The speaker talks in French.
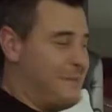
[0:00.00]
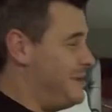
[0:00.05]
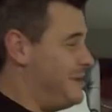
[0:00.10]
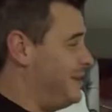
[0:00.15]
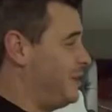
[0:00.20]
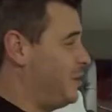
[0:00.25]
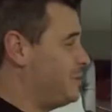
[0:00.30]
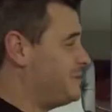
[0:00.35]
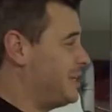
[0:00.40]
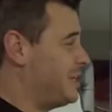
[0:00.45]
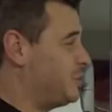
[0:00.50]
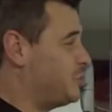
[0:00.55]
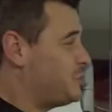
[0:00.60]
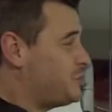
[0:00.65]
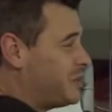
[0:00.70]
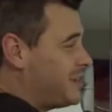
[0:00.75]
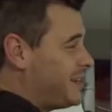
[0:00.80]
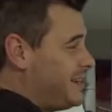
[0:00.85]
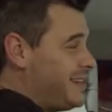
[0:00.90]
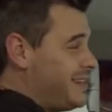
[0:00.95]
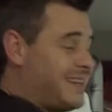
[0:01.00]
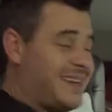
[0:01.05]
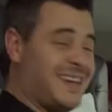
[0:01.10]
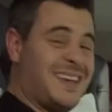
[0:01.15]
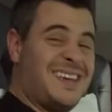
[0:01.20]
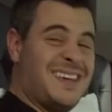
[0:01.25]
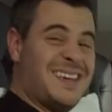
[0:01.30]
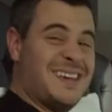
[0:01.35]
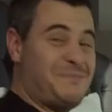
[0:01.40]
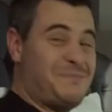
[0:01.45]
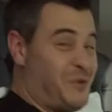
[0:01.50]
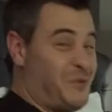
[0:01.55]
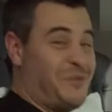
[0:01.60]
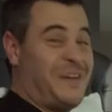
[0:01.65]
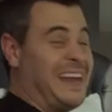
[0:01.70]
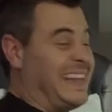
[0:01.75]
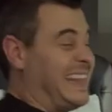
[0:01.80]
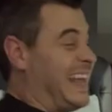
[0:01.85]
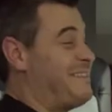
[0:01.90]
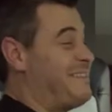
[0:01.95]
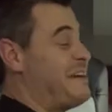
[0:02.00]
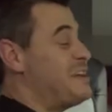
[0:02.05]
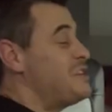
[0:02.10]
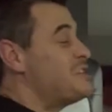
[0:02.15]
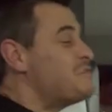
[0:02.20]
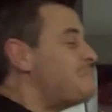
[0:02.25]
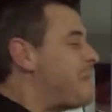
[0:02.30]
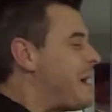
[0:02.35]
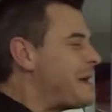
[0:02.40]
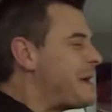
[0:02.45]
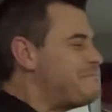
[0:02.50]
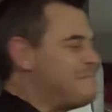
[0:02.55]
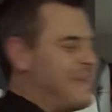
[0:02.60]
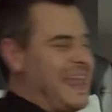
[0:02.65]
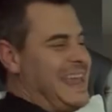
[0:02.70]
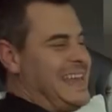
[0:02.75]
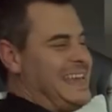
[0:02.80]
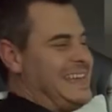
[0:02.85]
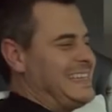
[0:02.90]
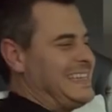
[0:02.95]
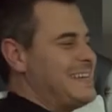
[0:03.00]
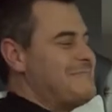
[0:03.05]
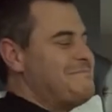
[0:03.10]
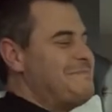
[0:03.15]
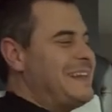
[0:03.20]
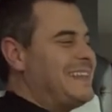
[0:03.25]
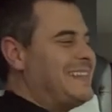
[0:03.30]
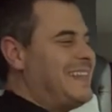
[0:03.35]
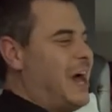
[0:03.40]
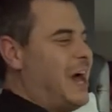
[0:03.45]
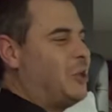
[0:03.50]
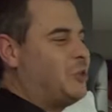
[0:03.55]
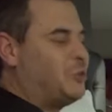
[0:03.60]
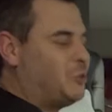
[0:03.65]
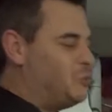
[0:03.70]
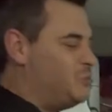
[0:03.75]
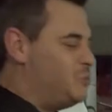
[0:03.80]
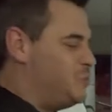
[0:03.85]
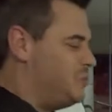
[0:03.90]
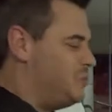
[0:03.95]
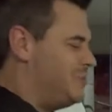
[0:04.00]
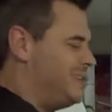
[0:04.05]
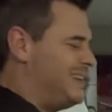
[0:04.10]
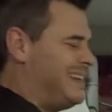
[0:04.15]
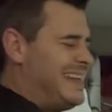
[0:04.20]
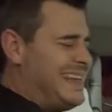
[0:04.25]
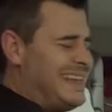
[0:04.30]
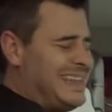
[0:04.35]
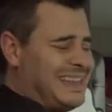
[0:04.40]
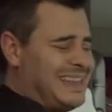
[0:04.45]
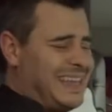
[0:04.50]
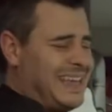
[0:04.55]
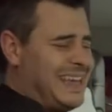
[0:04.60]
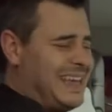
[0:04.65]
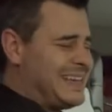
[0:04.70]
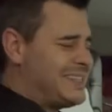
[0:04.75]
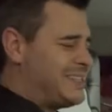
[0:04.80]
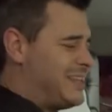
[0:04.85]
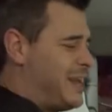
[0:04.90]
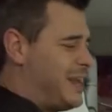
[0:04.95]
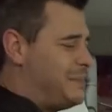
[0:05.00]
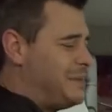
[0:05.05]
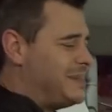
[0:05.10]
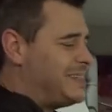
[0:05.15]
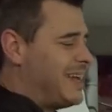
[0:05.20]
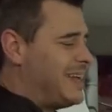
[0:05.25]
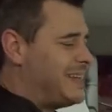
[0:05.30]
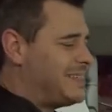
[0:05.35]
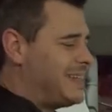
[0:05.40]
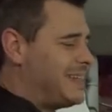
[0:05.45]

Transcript: Mais non, ça a tout de suite cliqué. Pour vrai, il travaille super bien, il s'implique dans tout, euh, les textes, la mise en